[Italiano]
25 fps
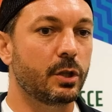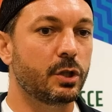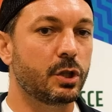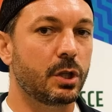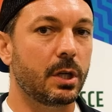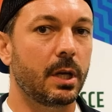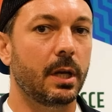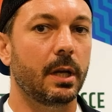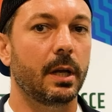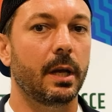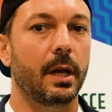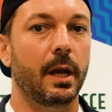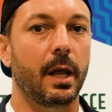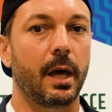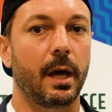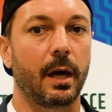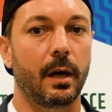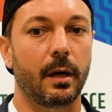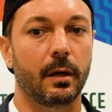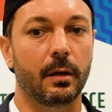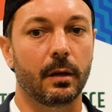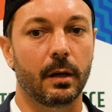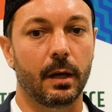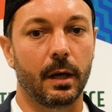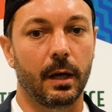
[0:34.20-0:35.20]
gin,
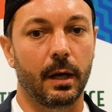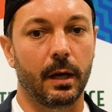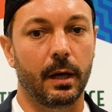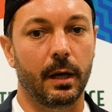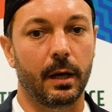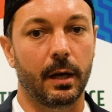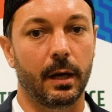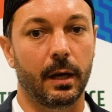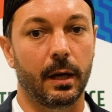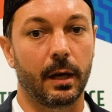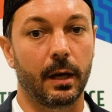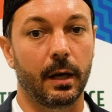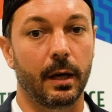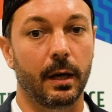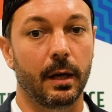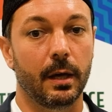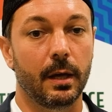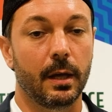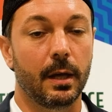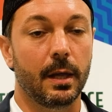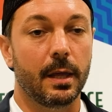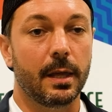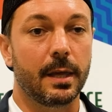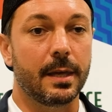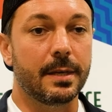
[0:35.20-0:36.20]
eh,
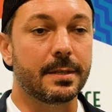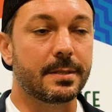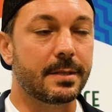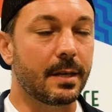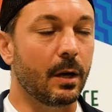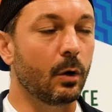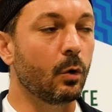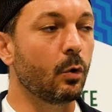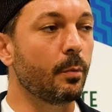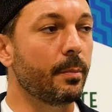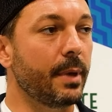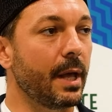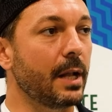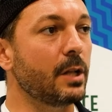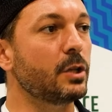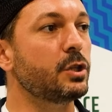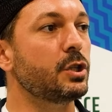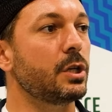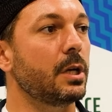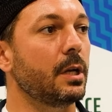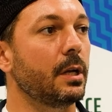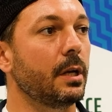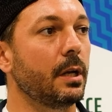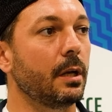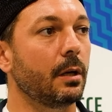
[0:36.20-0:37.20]
i salumi al
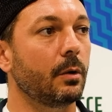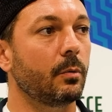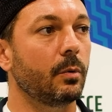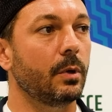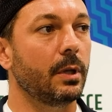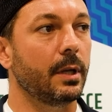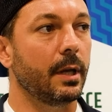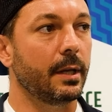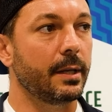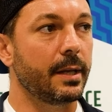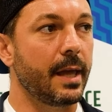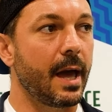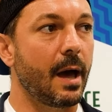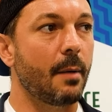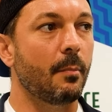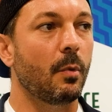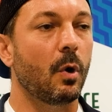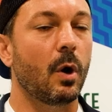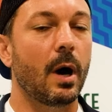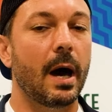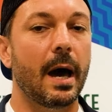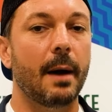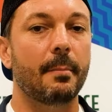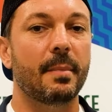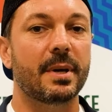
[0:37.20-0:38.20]
gin, quindi
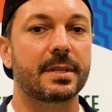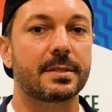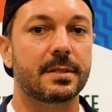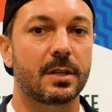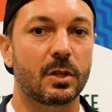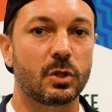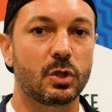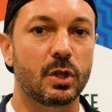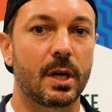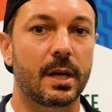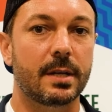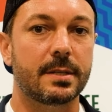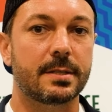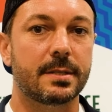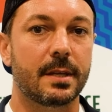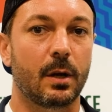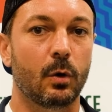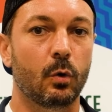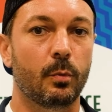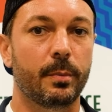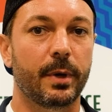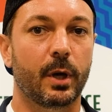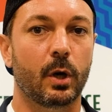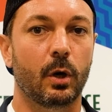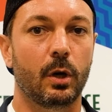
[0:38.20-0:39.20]
andiamo a massaggiare i
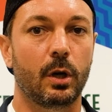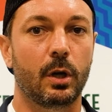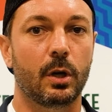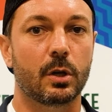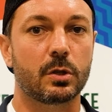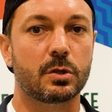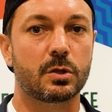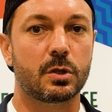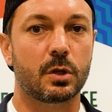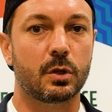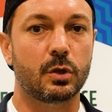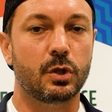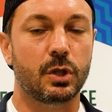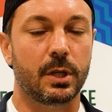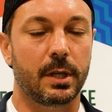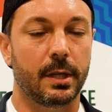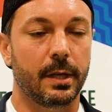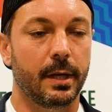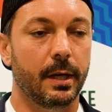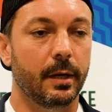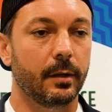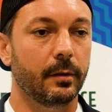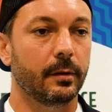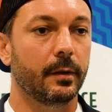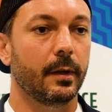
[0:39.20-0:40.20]
salumi con il nostro
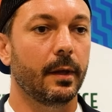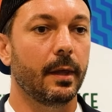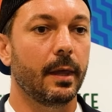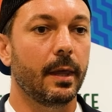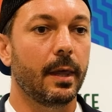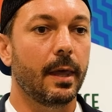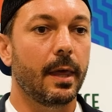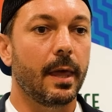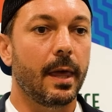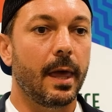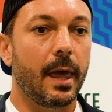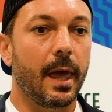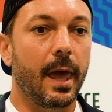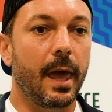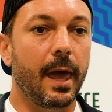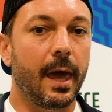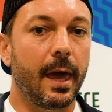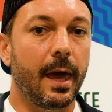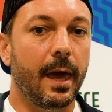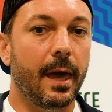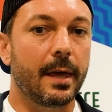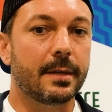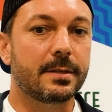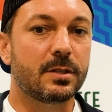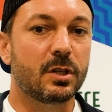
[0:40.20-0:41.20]
gin
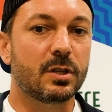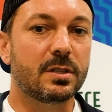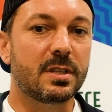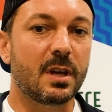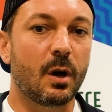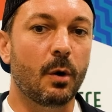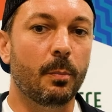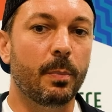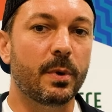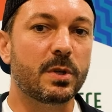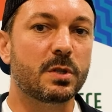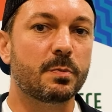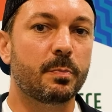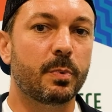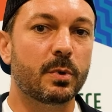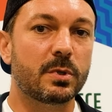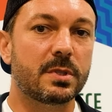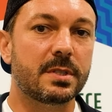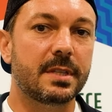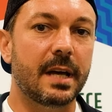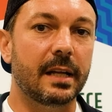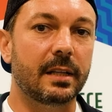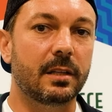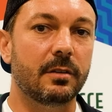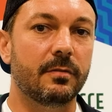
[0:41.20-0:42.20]
e ci siamo poi
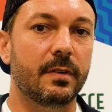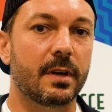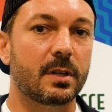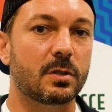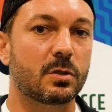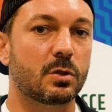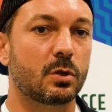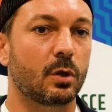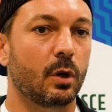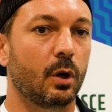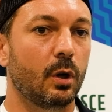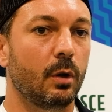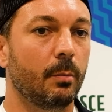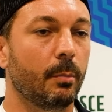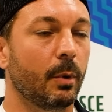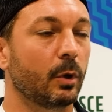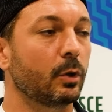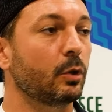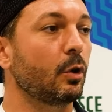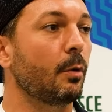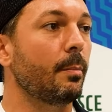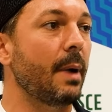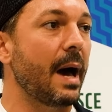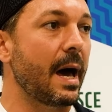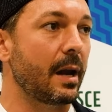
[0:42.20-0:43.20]
spostati verso il
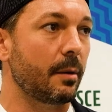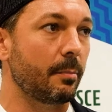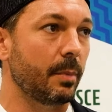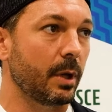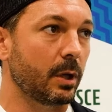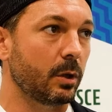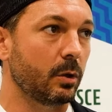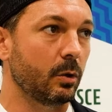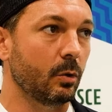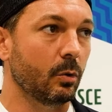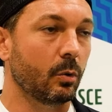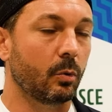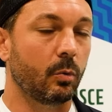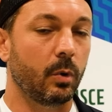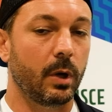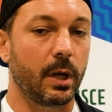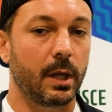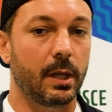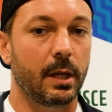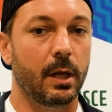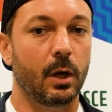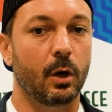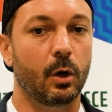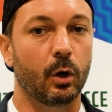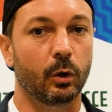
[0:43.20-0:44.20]
mondo barbecue,
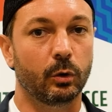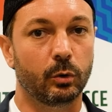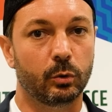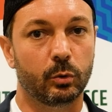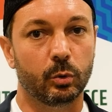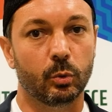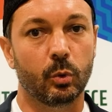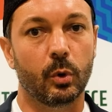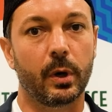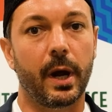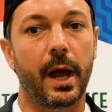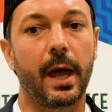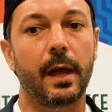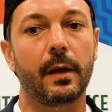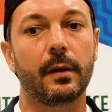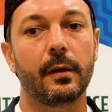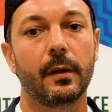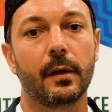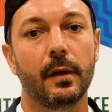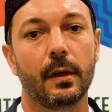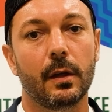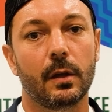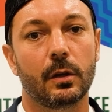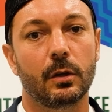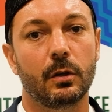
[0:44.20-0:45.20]
quindi cotture
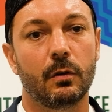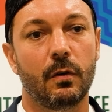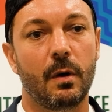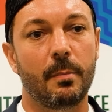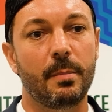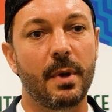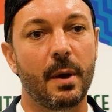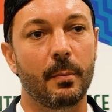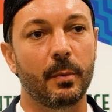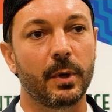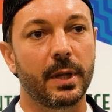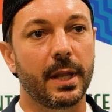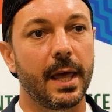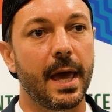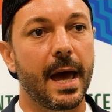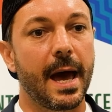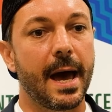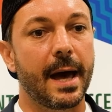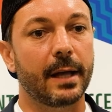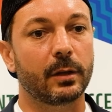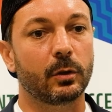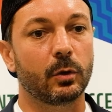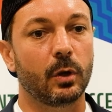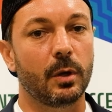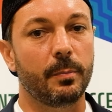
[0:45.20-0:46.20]
dove abbiamo
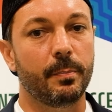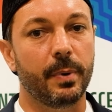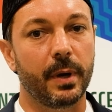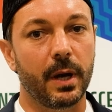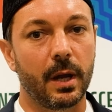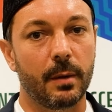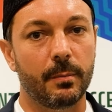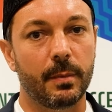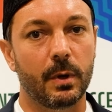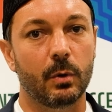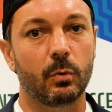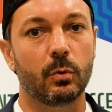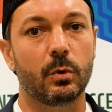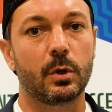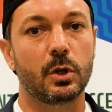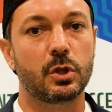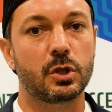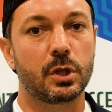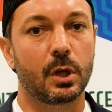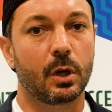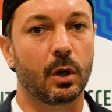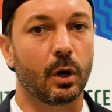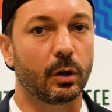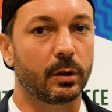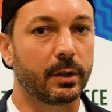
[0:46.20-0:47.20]
ideato i primi e
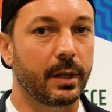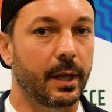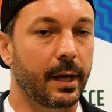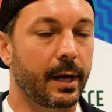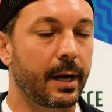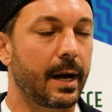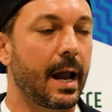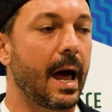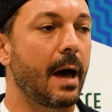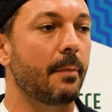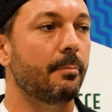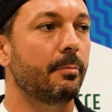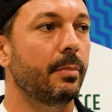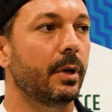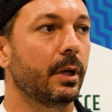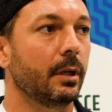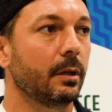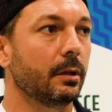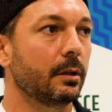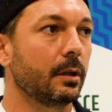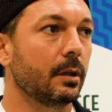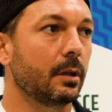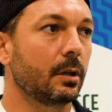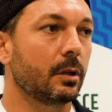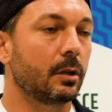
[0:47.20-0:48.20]
unici cocktail rub,
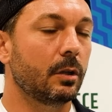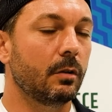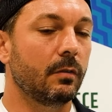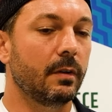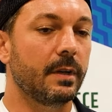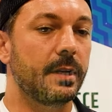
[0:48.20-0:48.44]
dove